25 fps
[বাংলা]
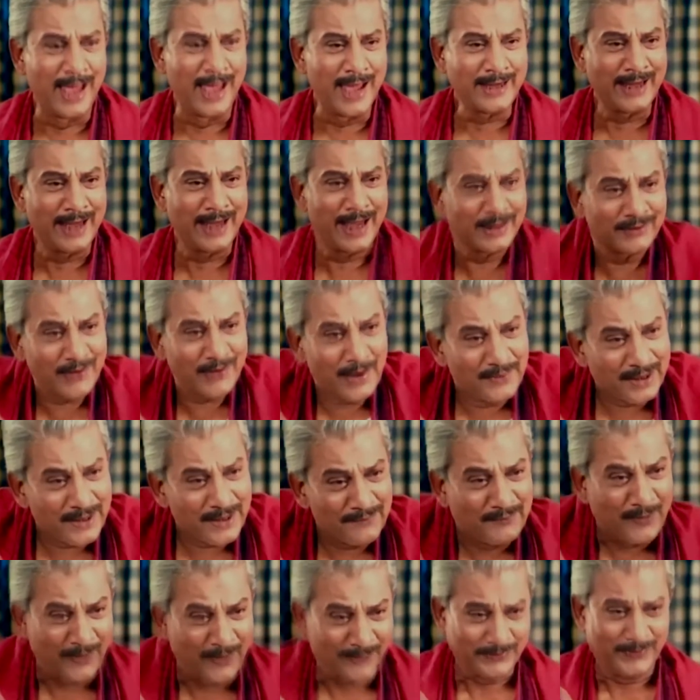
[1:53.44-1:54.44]
প্রথম দিকে
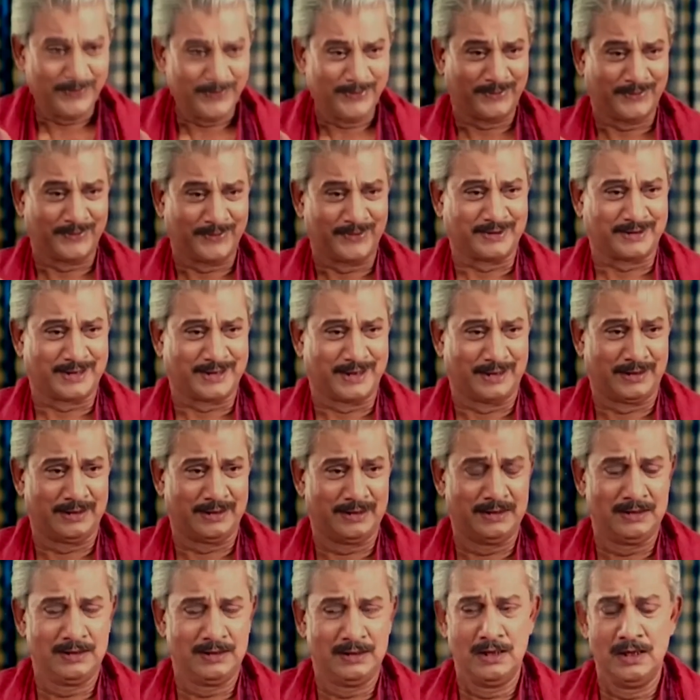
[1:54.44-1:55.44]
নায়কের চরিত্রে
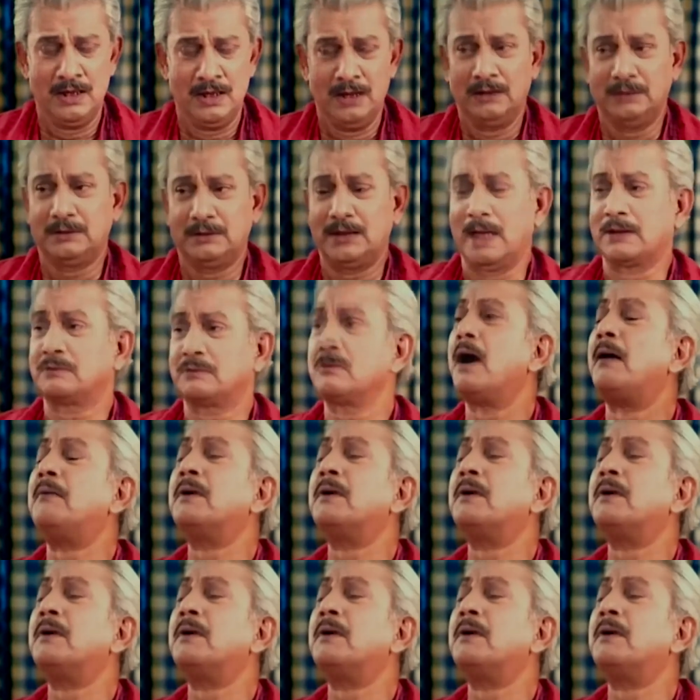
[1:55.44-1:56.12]
অভিনয় করতেন